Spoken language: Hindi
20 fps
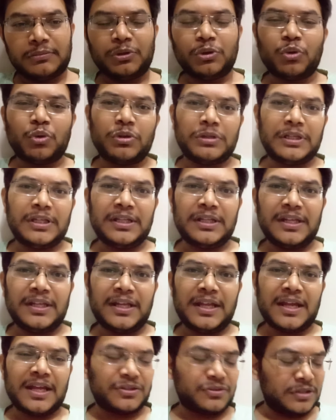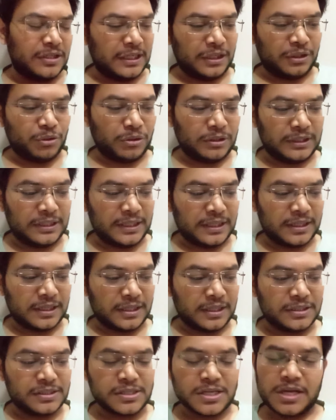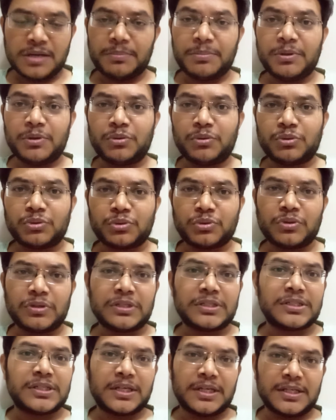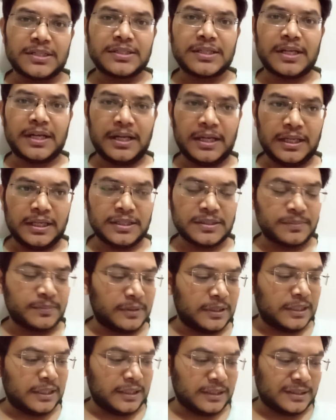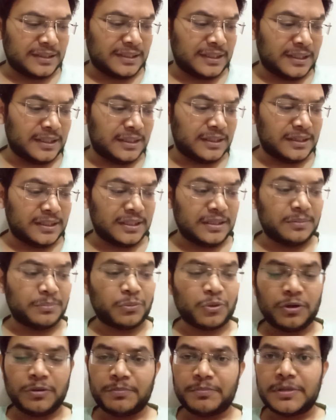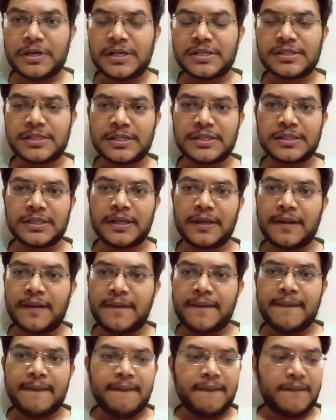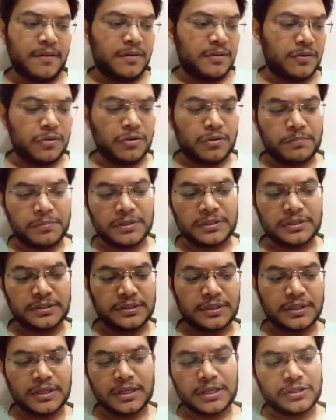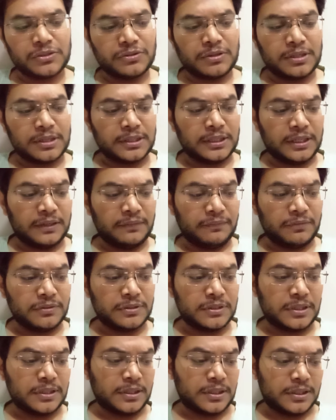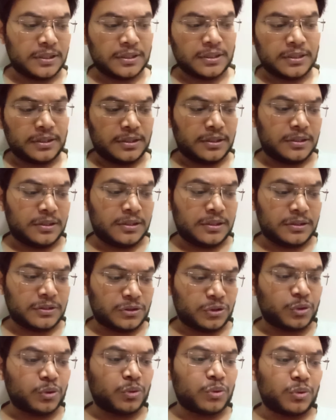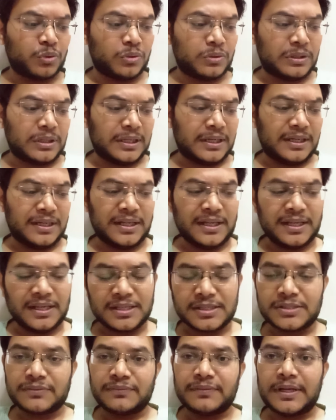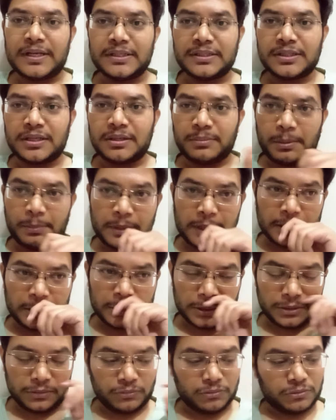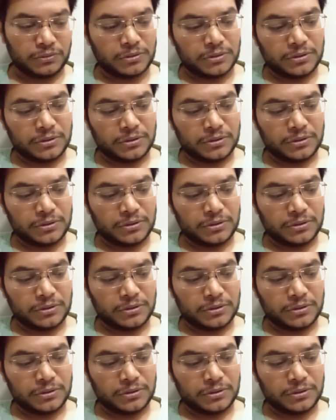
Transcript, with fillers: दो तीन नहीं एक्चुअली एक दो ही देखे जहाँ पे उसको अच्छे खासे रेटिंग्स मिले तीन तीन पॉइंट पाँच ऐसे और बस्तर के जो अर्ली रिव्यूज़ है जो रेटिंग्स वाइज अगर मैं बात करूँ